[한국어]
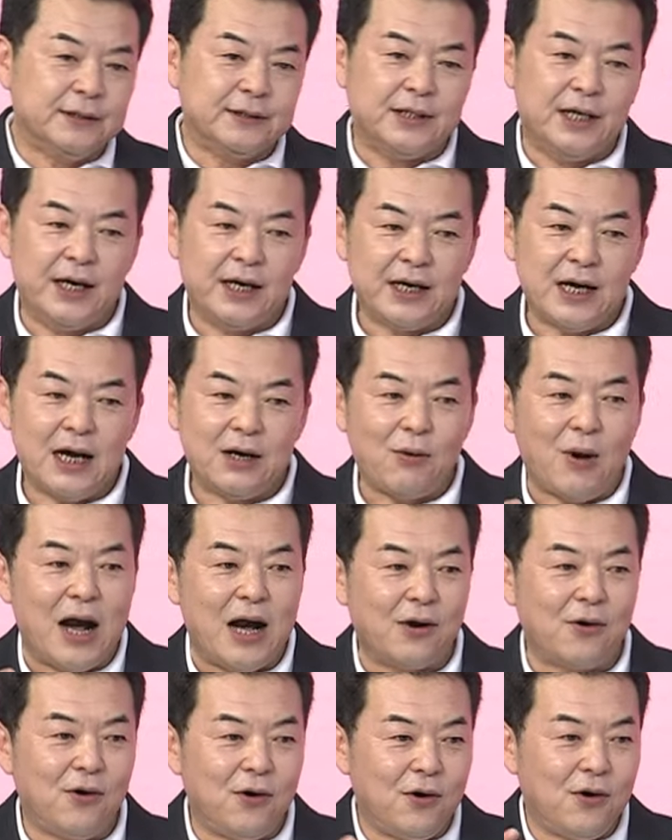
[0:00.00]
제가
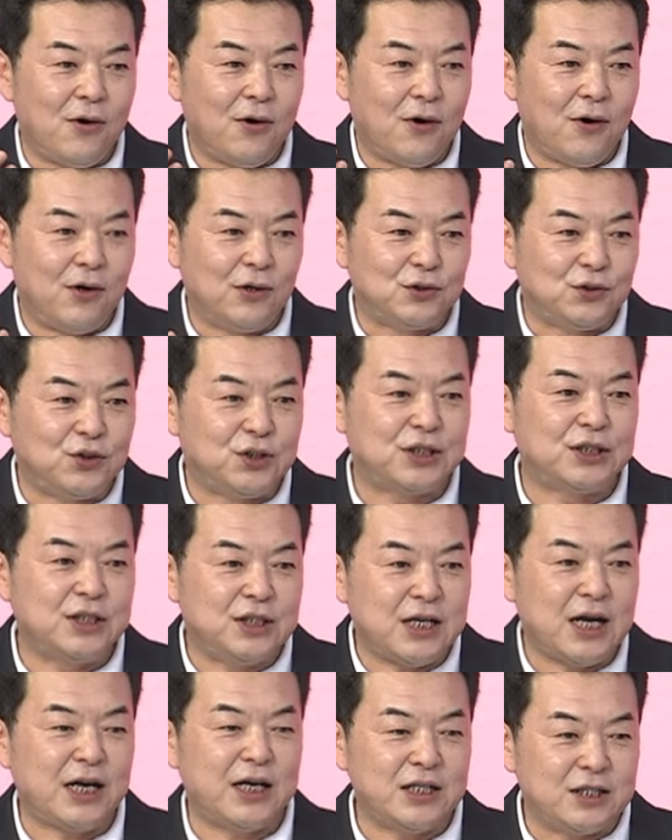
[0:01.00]
과거 어,
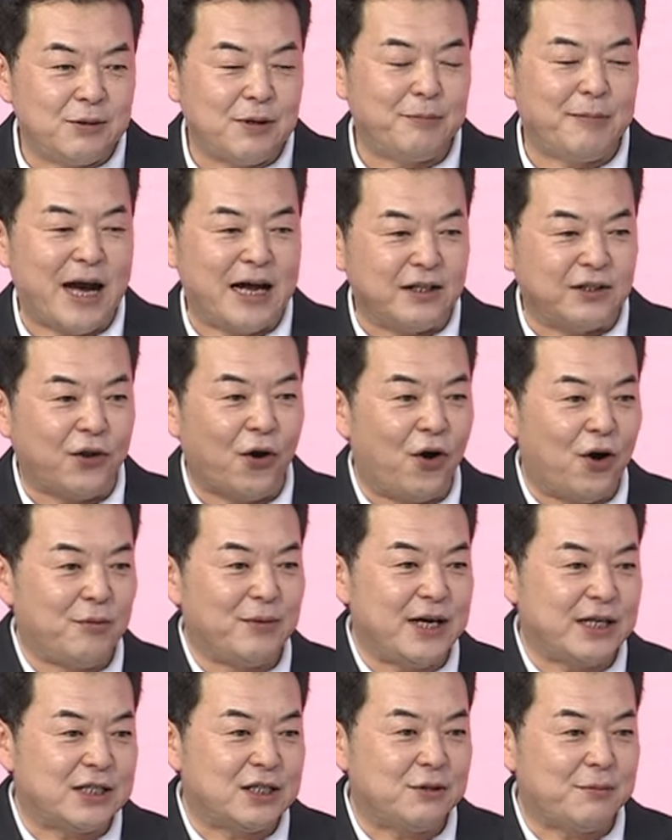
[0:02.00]
주식시장에 있어서 많은
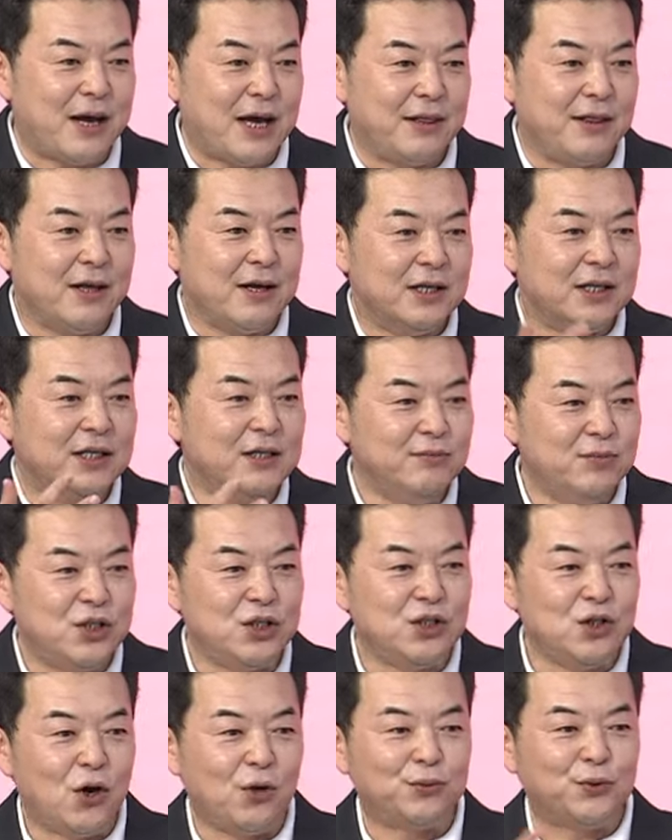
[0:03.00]
경험을 했지만
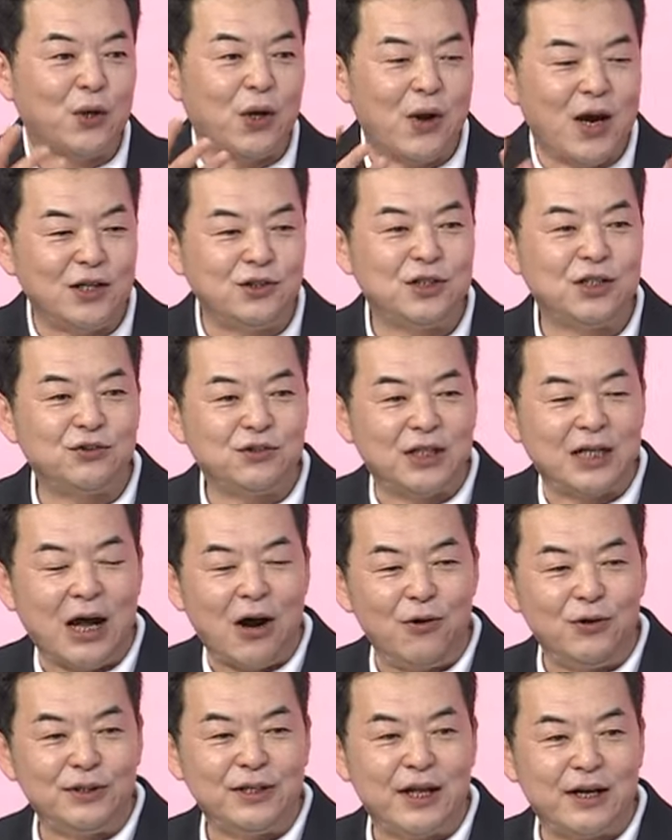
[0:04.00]
음식료업종의 항제주가
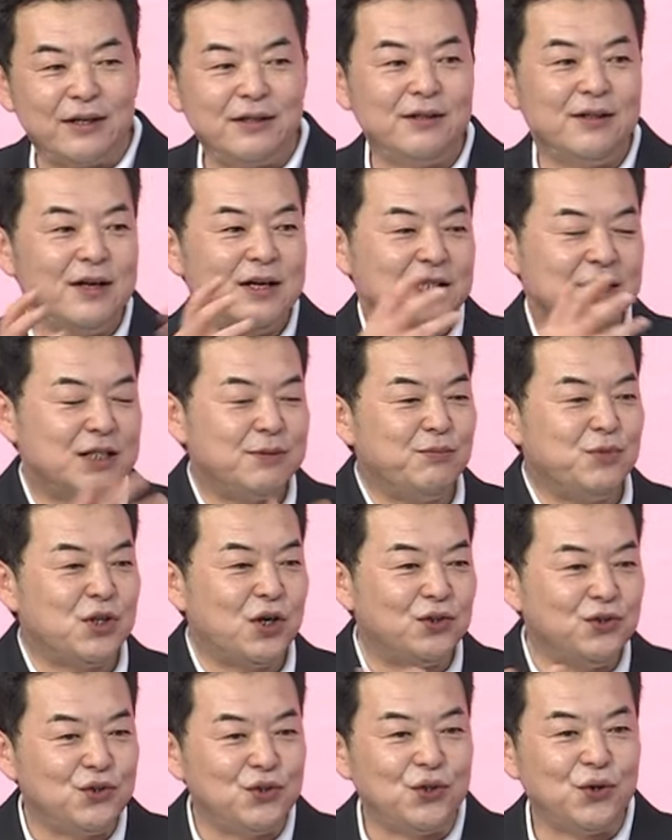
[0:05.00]
나올 때는
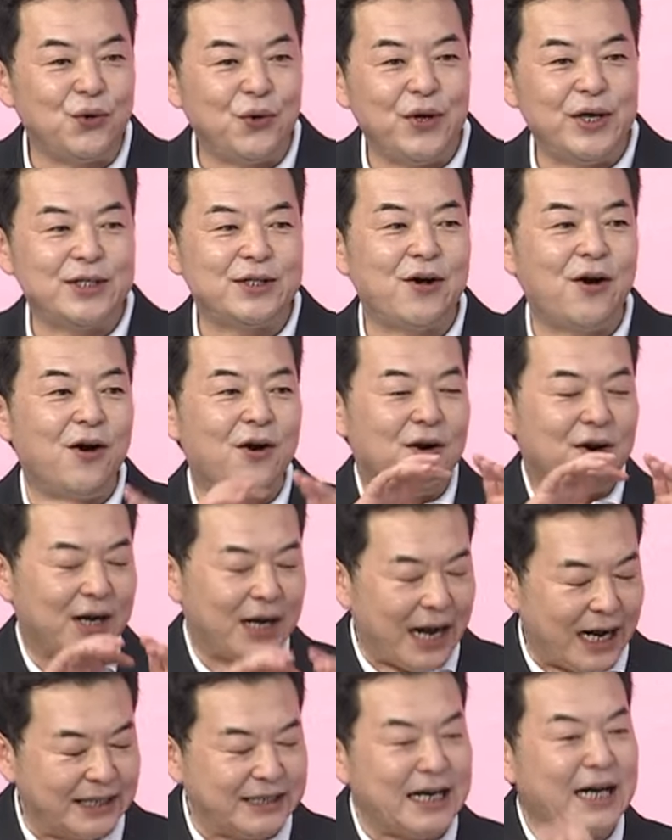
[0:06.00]
10년 주기로 해서
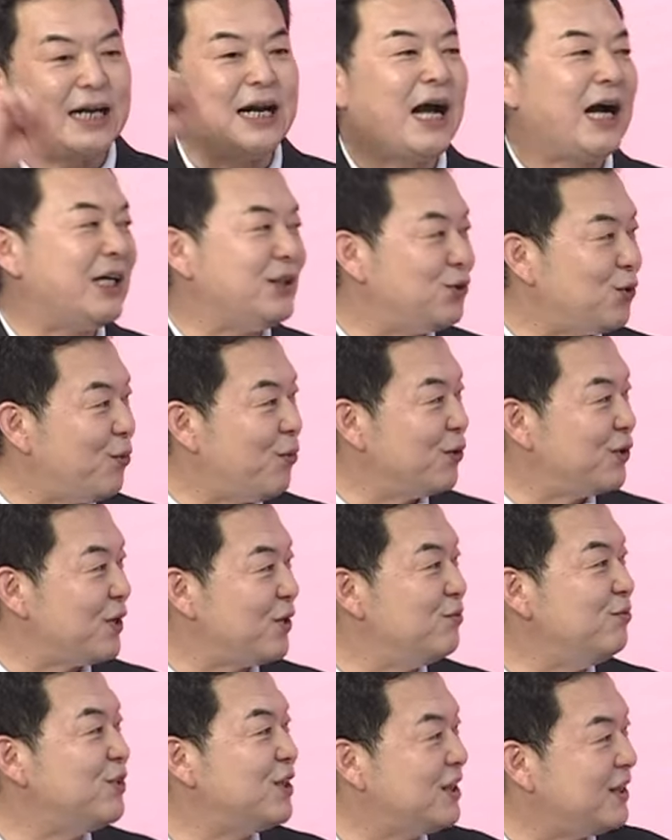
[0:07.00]
가장 강한
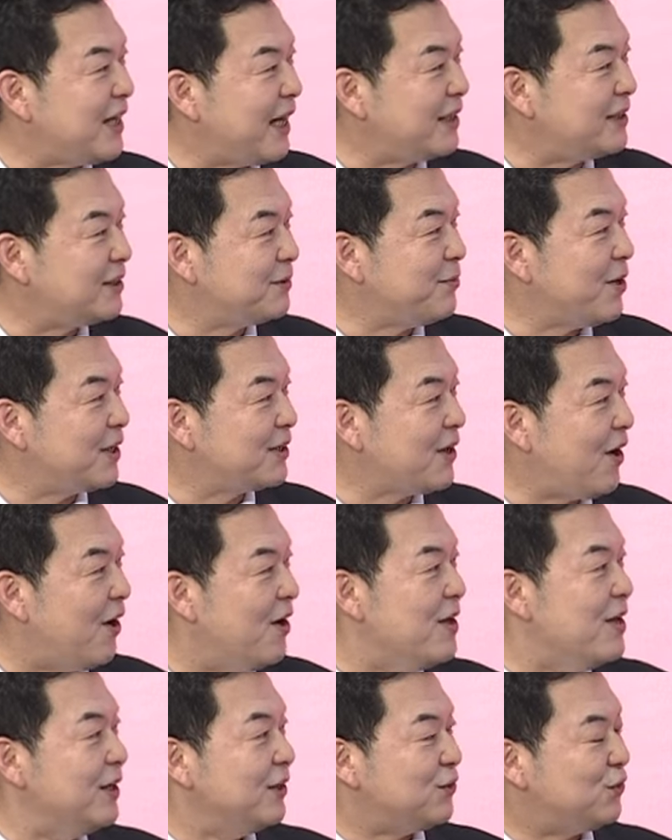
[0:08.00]
종목들이 움직인다는
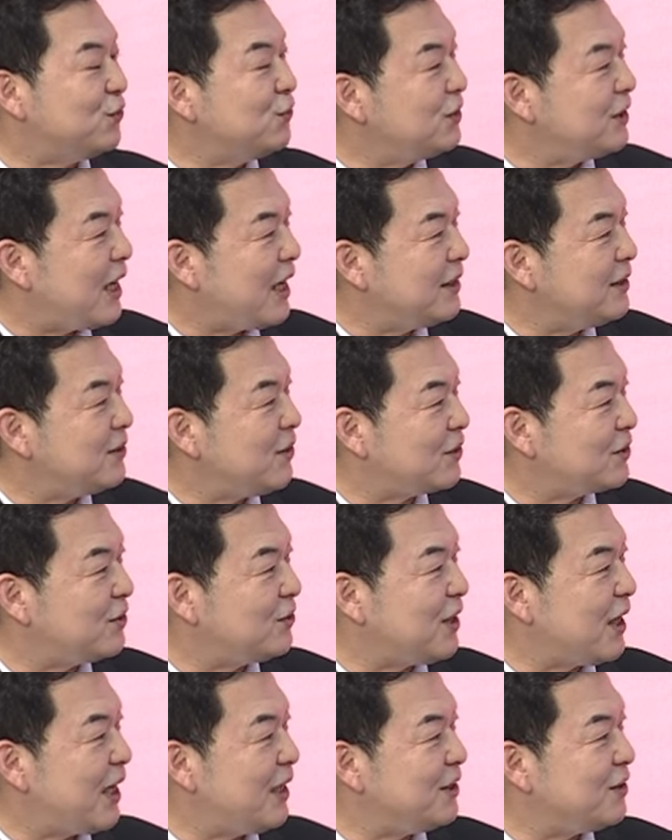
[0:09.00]
측면에서 중장기적
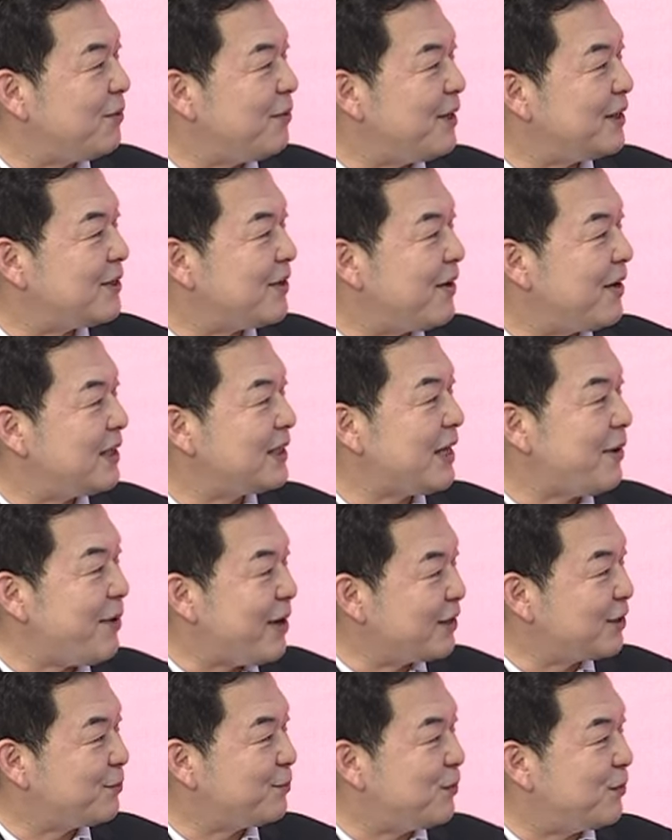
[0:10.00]
투자 관점에서의
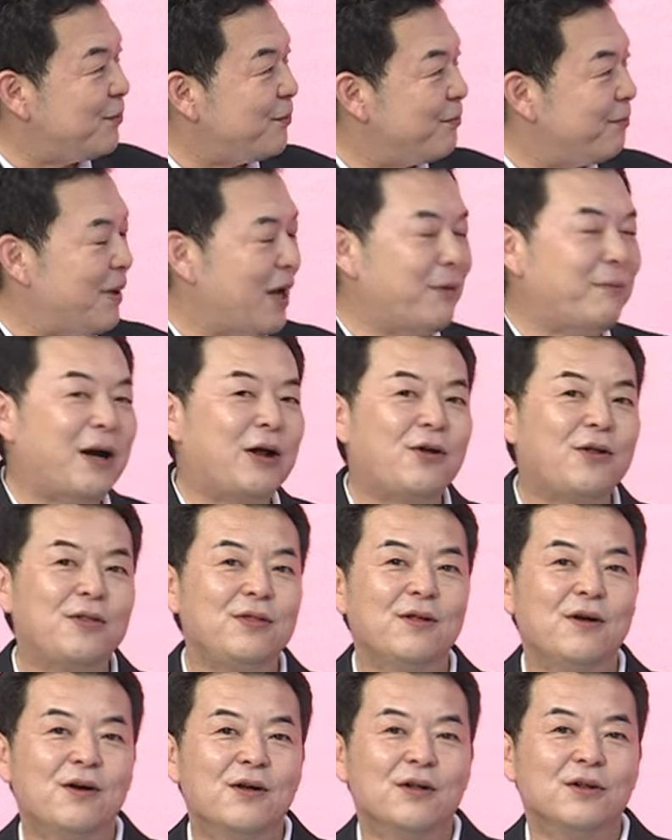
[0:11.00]
삼양식품 100만
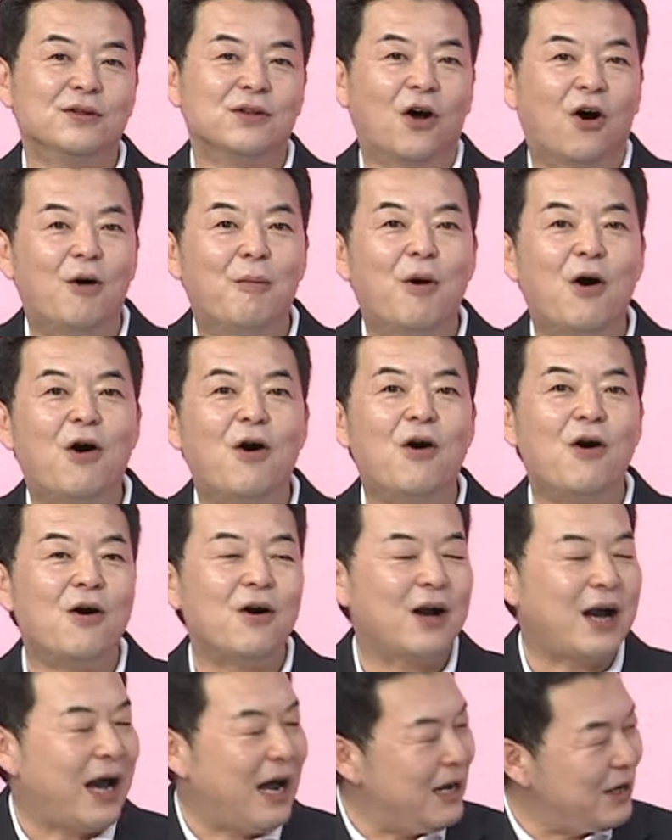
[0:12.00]
원
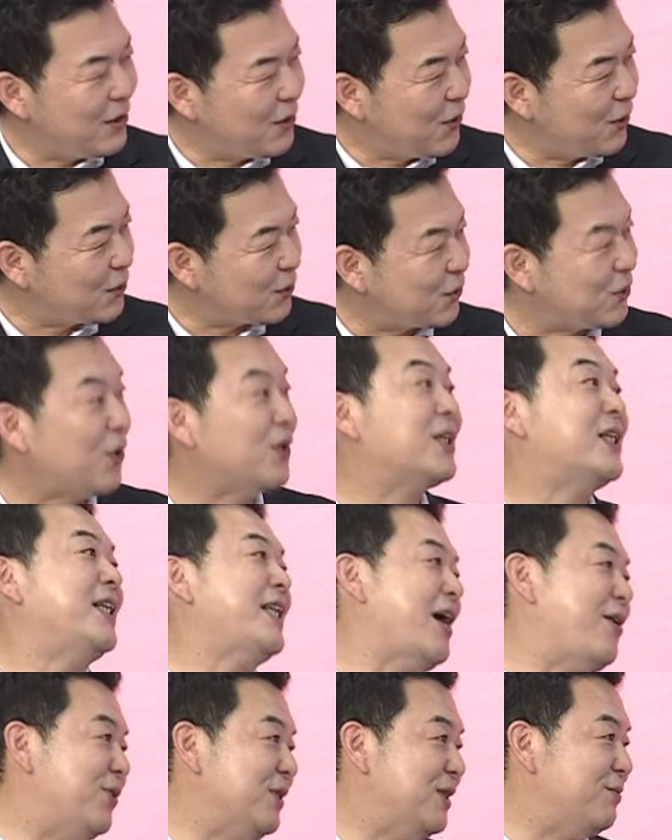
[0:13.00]
넘어갈 것으로 저는
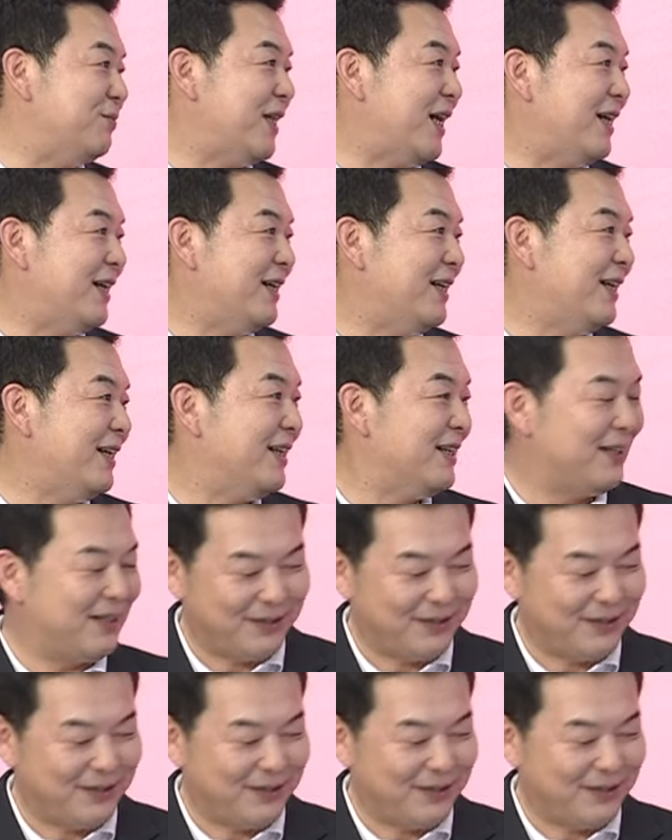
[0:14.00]
기대하고 있습니다. 음.